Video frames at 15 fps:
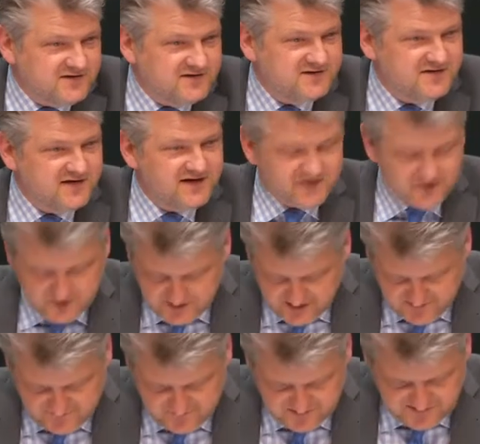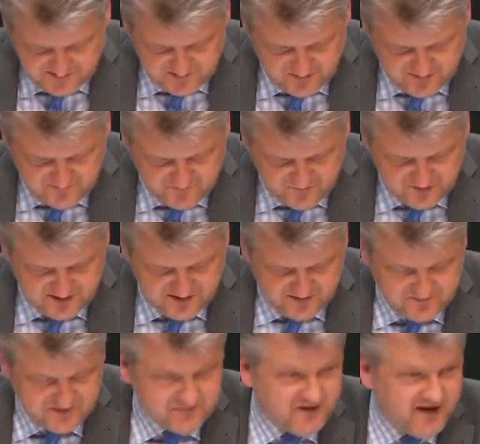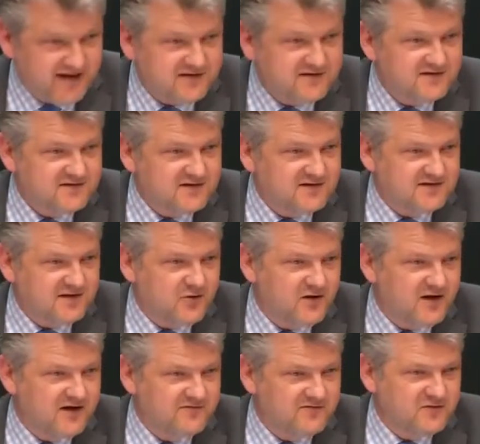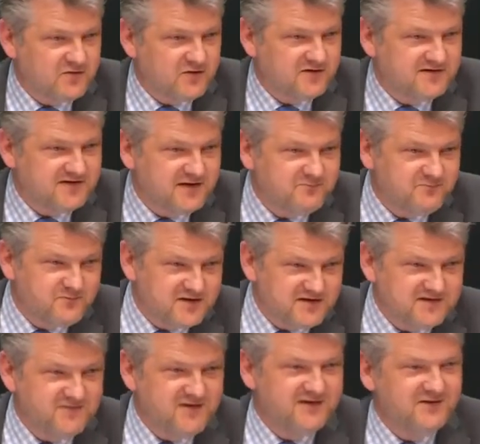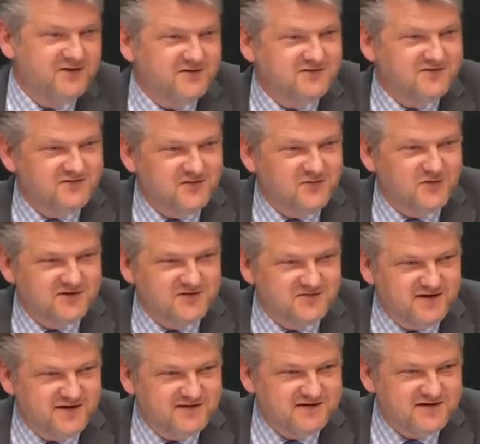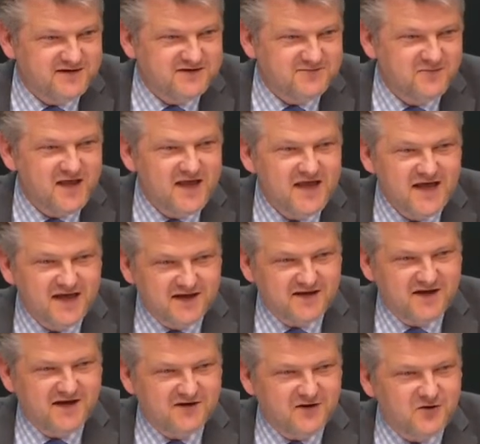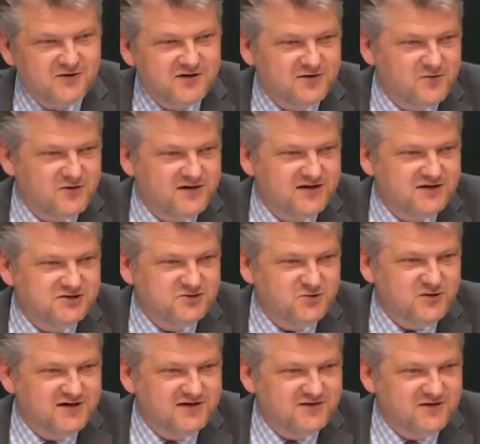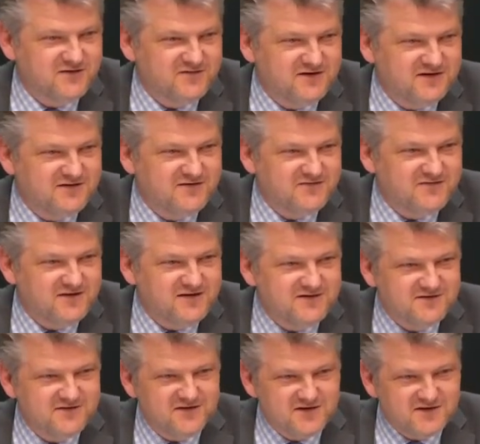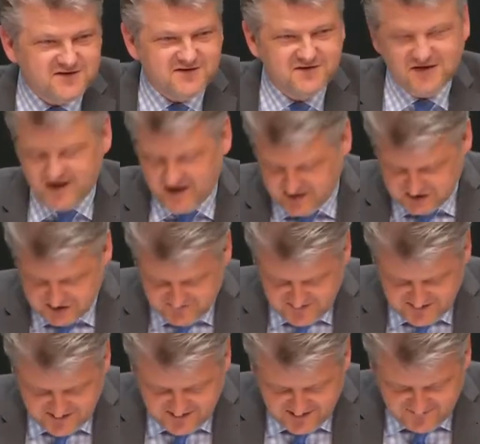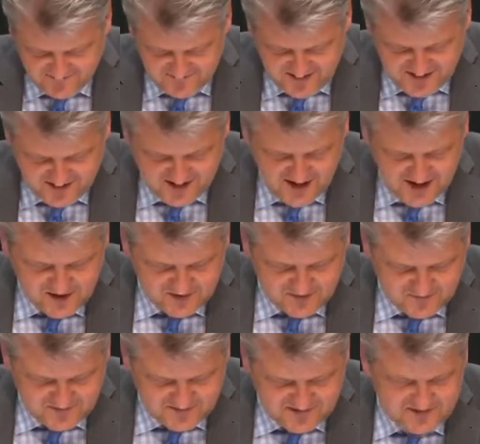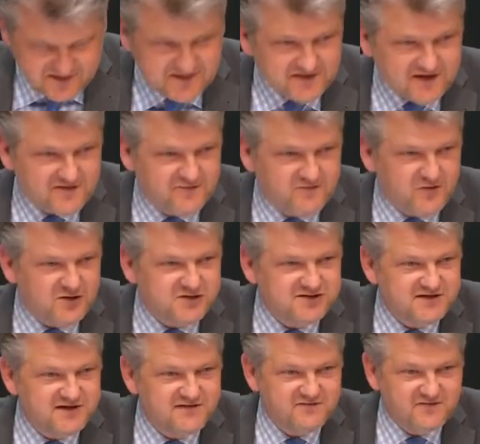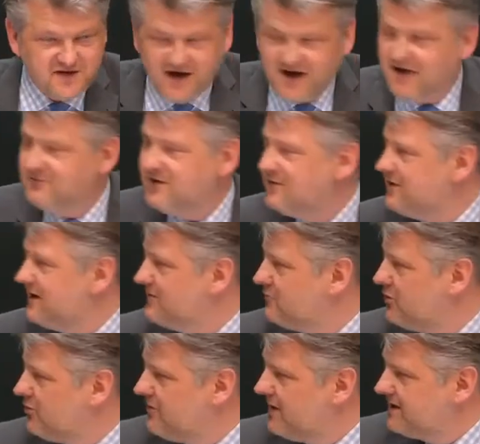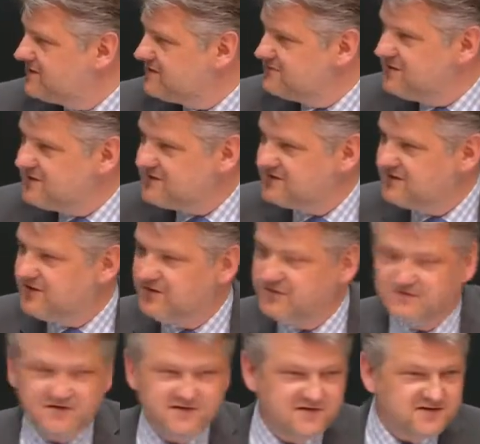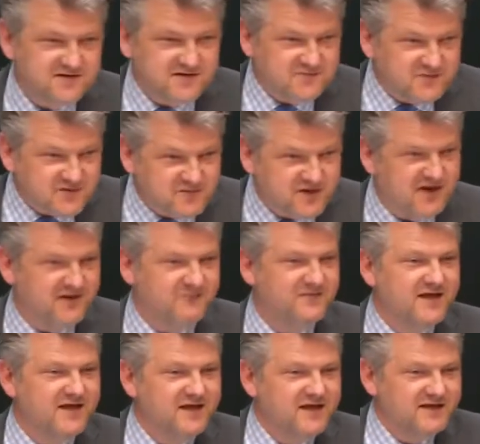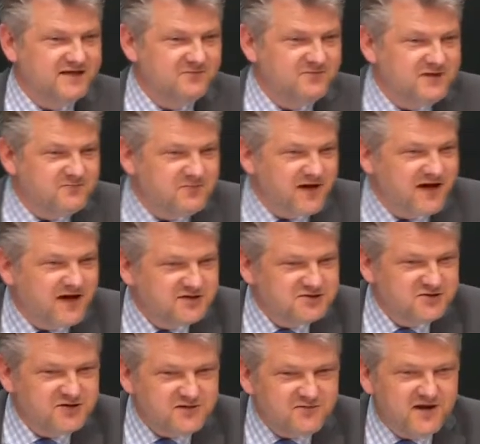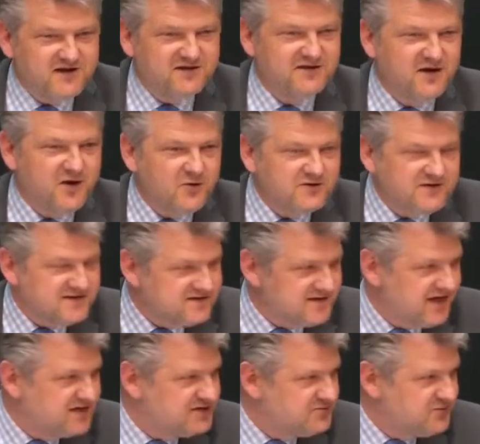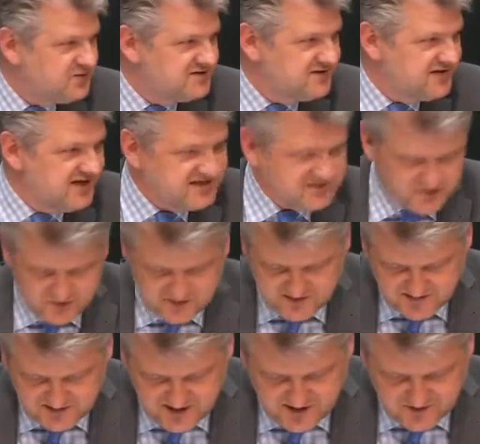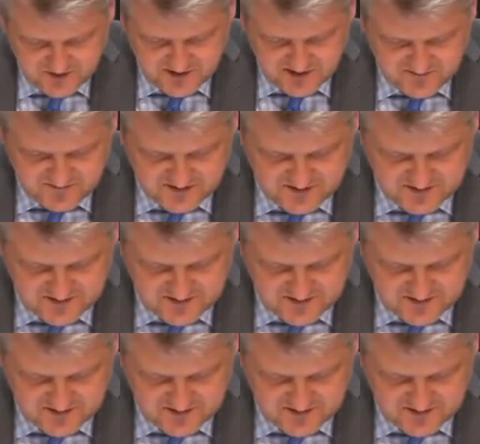dass die Zahlen auch nachvollziehbar vorliegen. Zweitens das dauerhafte Konzept bis 2025. Da hat auch der Kollege Scholing darauf hingewiesen, ist ein schwieriger Weg, so wie Sie sich das vorstellen. Wir haben aber ein probates Mittel darauf, das ist die MIPLA. Die MIPLA hat schon immer genau diesen Ansprüchen Rechnung getragen und deswegen